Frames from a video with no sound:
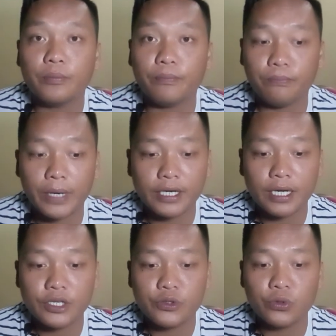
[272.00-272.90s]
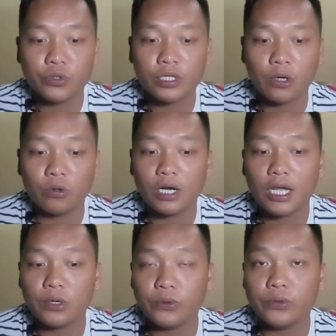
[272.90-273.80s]
pada Jun tahun
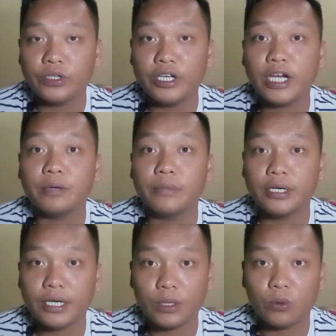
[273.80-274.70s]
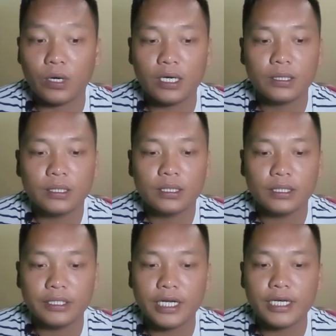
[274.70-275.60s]
lalu dengan mendakwa
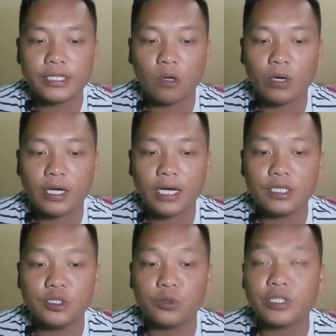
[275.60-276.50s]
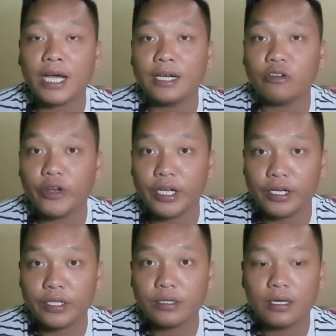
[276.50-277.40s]
dia ditawarkan jutaan
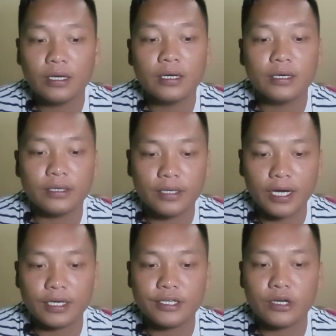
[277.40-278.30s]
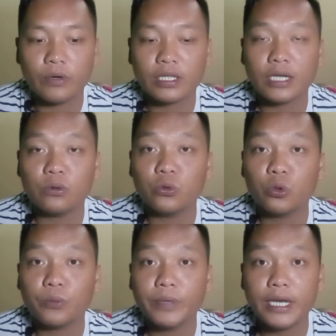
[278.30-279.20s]
ringgit dan jawatan
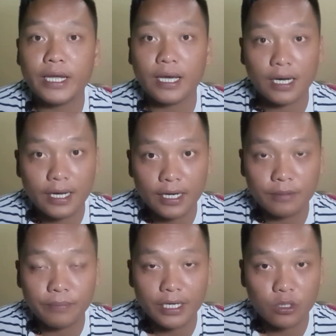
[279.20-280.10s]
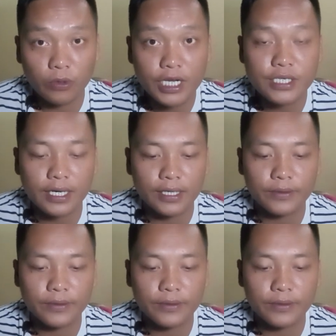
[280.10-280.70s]
untuk meninggalkan parti warisan.